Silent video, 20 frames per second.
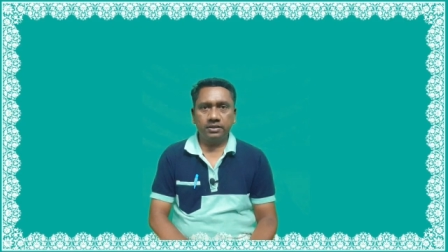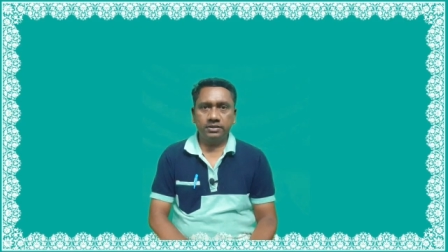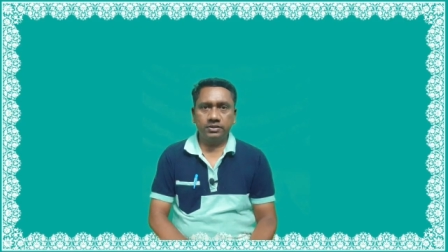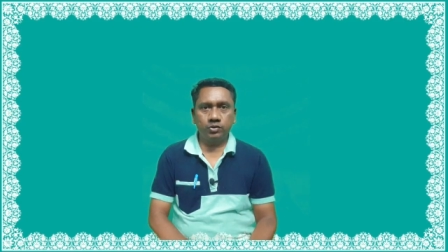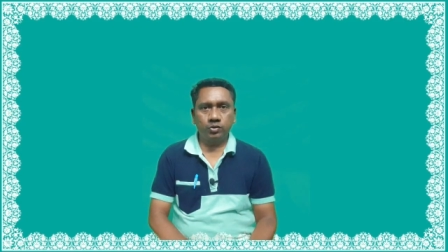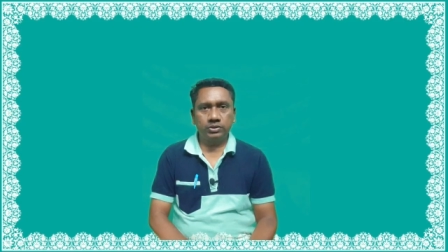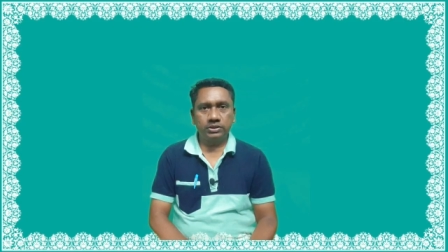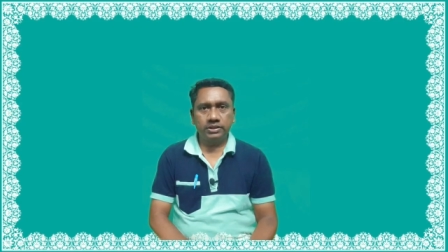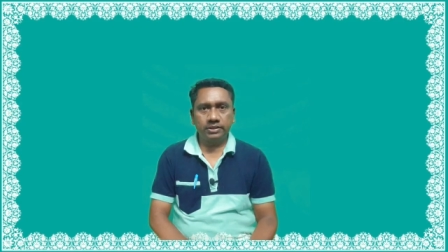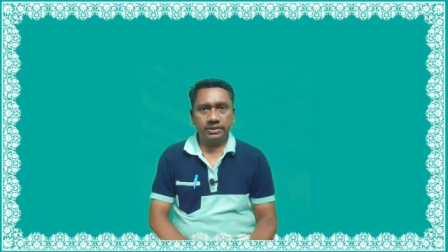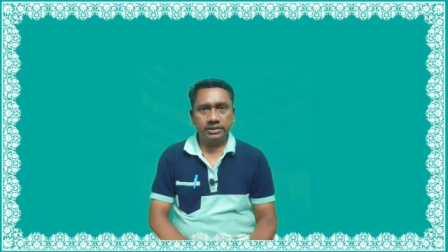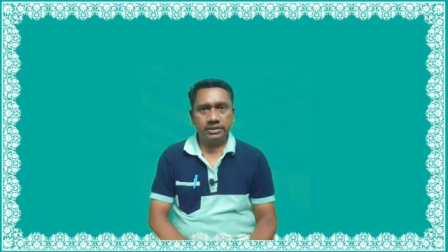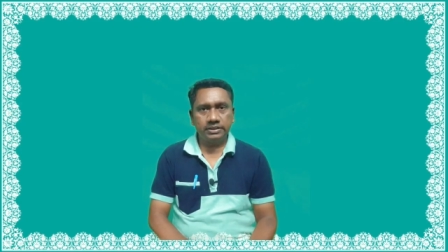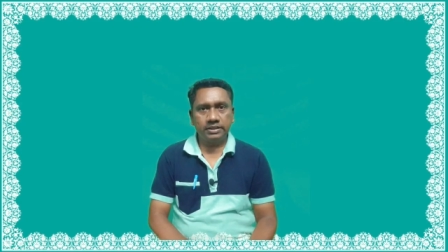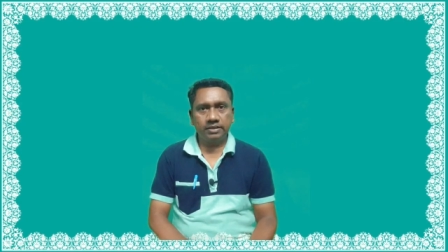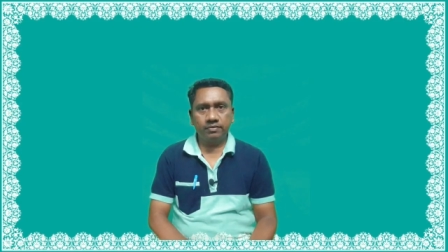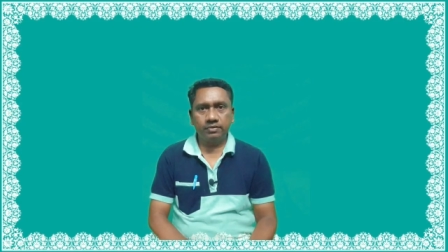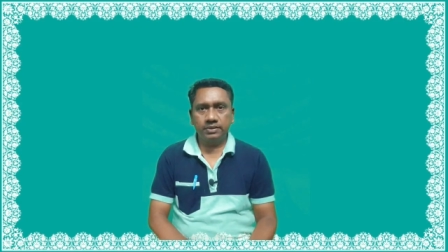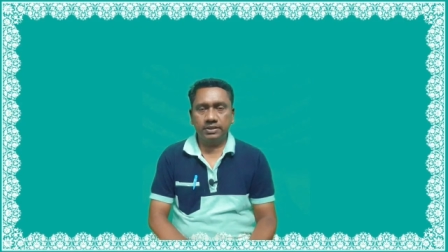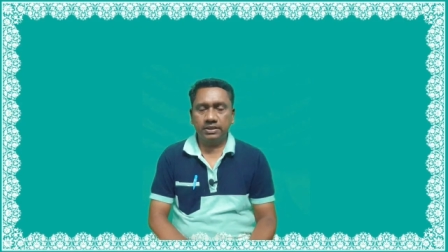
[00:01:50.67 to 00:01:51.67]
ஸோ இந்த
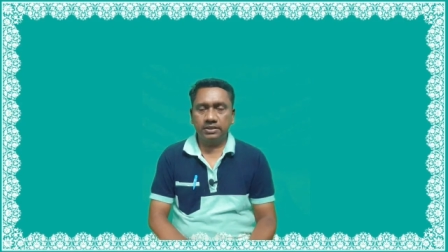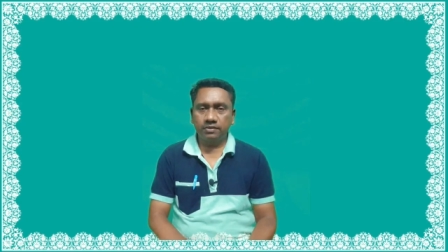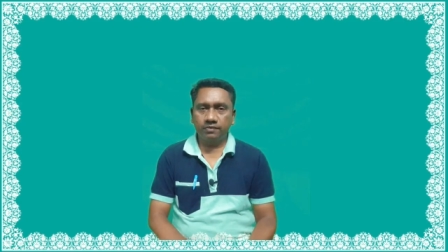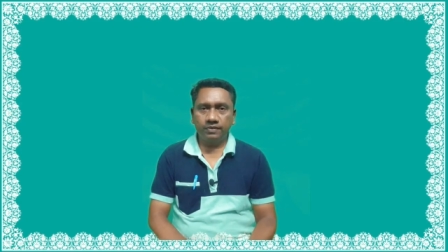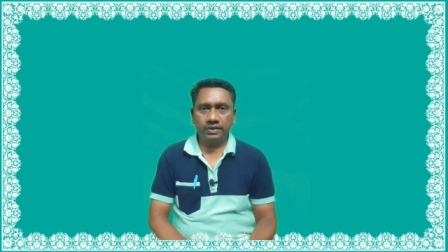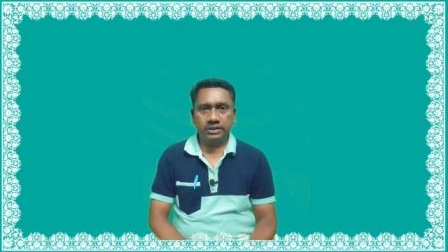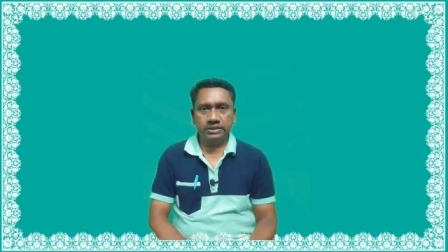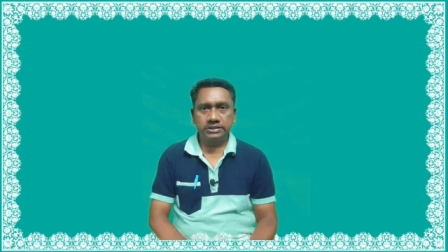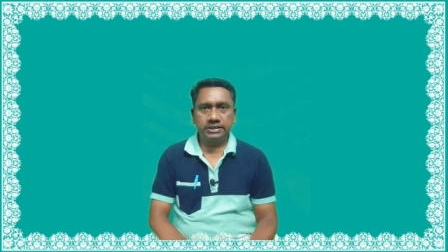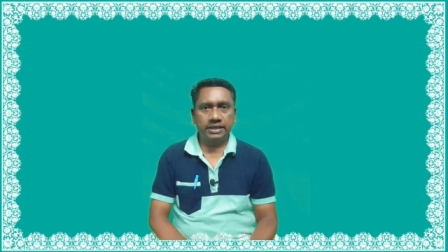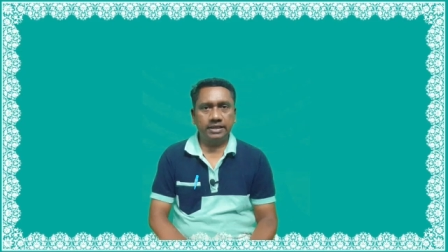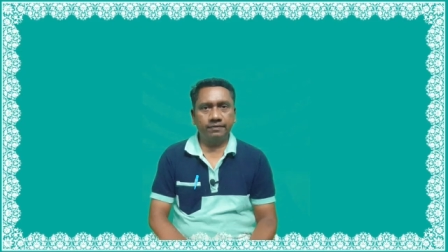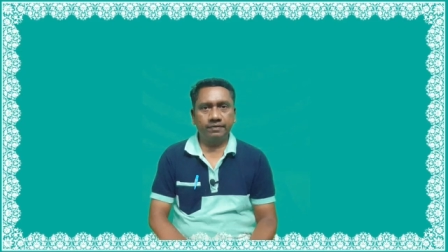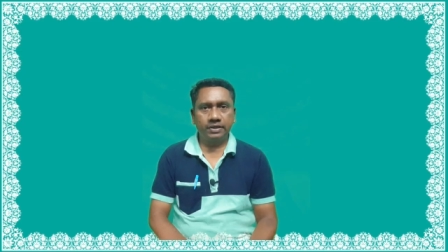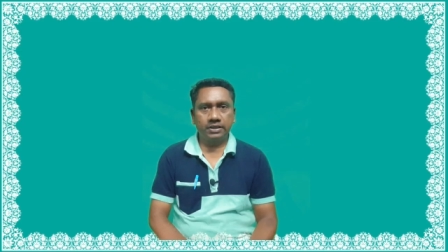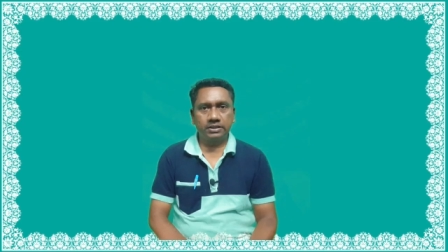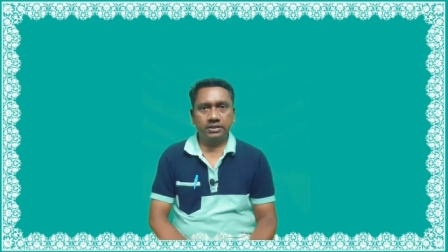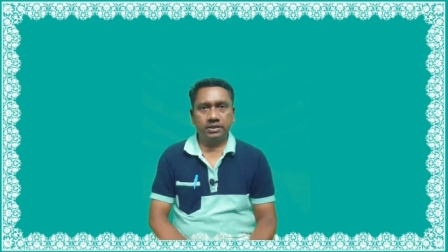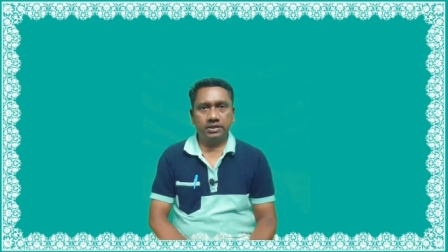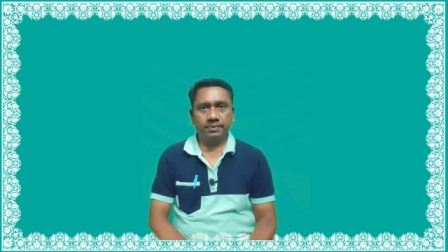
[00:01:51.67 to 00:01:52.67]
இதுதான் வந்து அந்த வரிசையாக
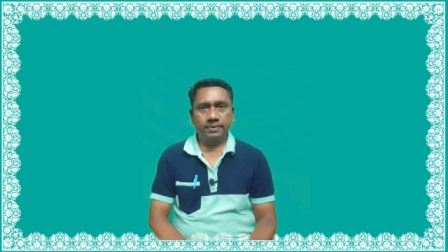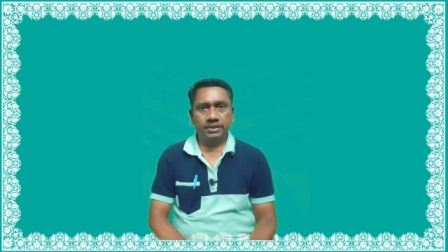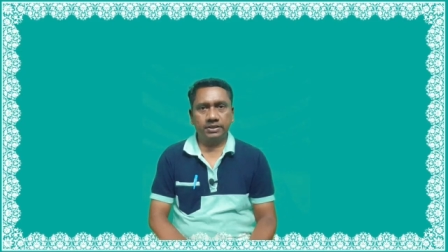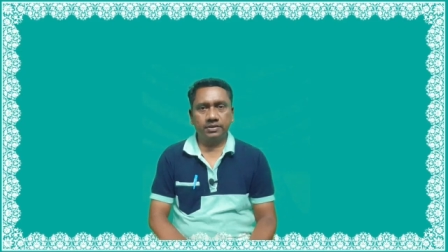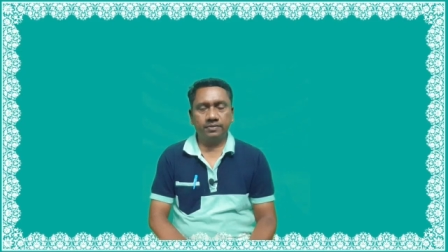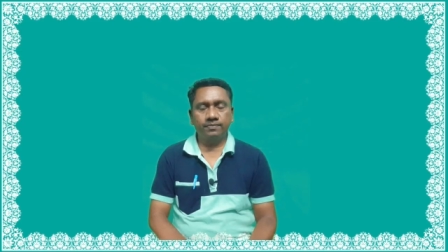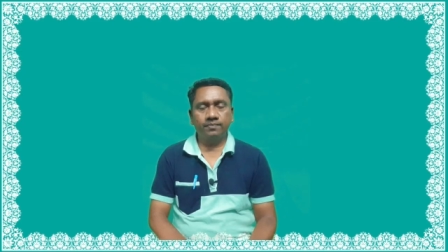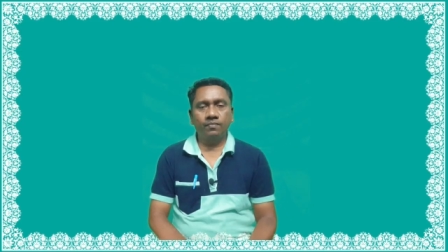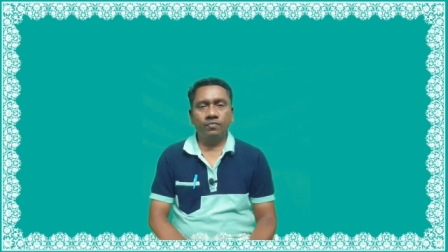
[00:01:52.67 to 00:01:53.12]
வர்றது நமக்கு